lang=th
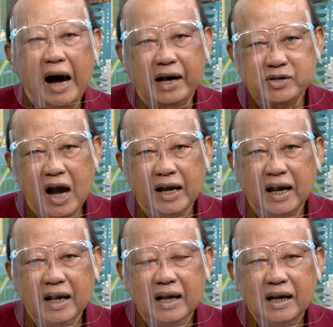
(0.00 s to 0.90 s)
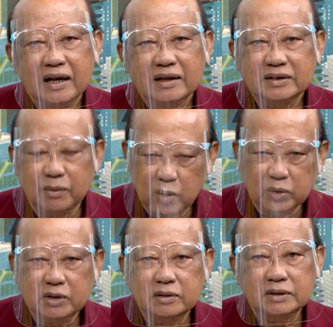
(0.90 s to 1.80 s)
มหาชัยสมุ
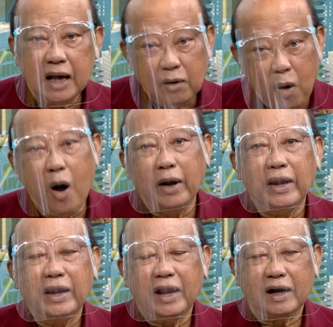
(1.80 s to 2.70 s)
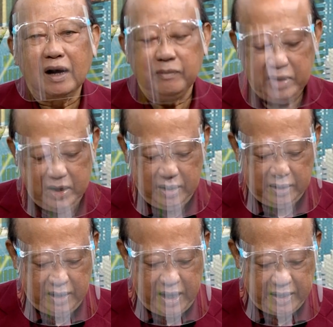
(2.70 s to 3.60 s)
ทรสาครนะครับ
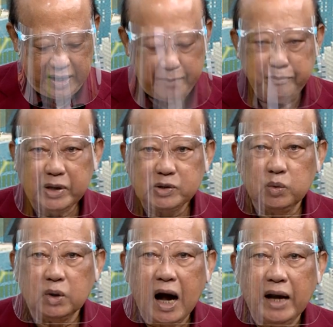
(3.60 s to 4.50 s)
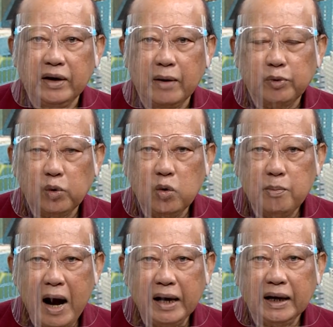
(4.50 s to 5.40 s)
ได้นำไปสู่การรับรู้
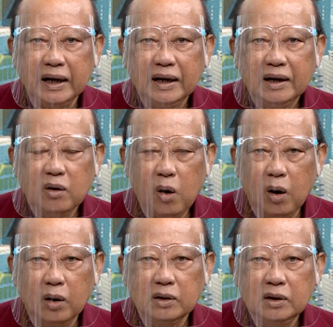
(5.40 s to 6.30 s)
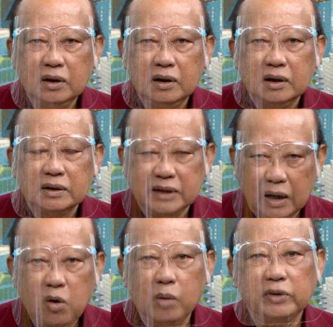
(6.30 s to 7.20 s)
ใหม่ของ
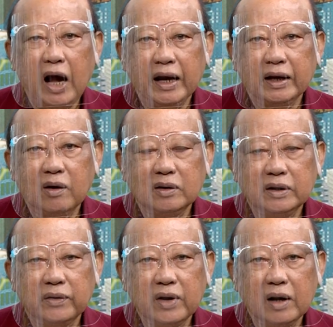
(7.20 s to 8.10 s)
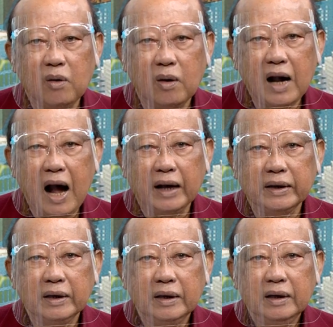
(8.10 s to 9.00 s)
สังคมไทยก็คือเรื่องของการ
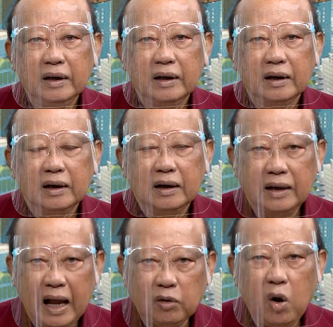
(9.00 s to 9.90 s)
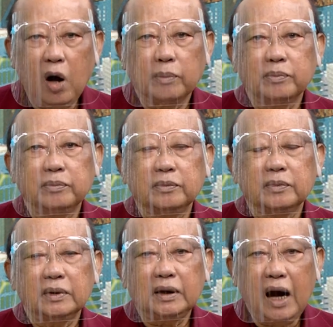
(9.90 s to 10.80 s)
ลักลอบ
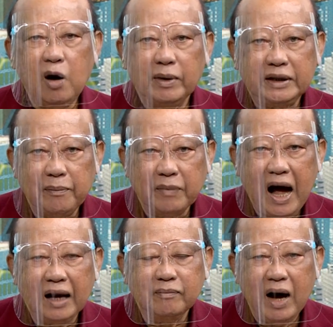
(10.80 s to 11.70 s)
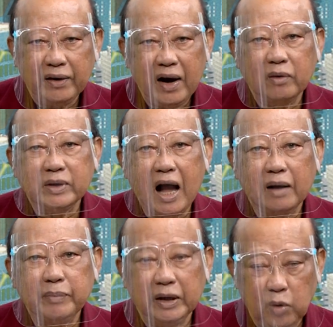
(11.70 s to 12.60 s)
เข้ามาทำงานบ้านเราอย่า
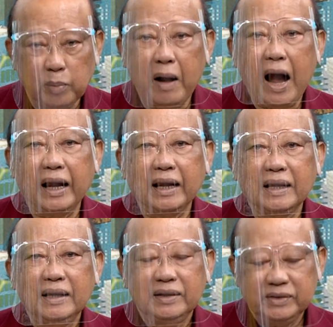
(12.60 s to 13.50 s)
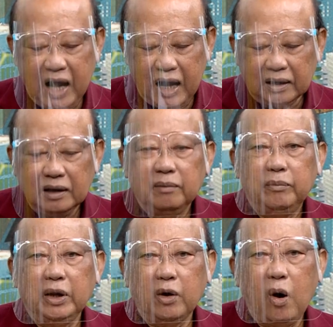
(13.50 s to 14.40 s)
งผิดกฎหมายจาก
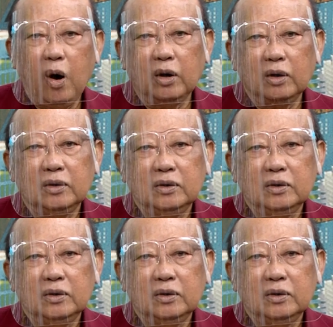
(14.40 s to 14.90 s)
พี่น้อง